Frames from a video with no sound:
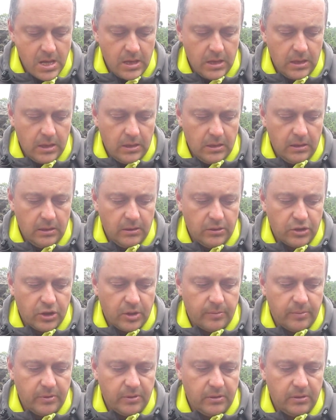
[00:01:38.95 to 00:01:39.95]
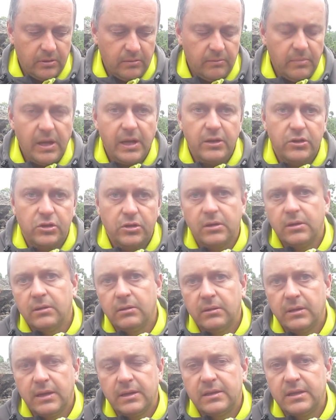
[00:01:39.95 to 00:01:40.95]
i żeby mieć y,
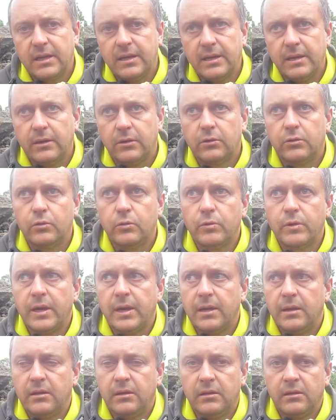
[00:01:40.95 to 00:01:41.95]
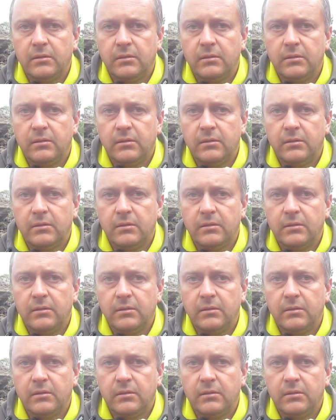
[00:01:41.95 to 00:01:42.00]
jedzenie, które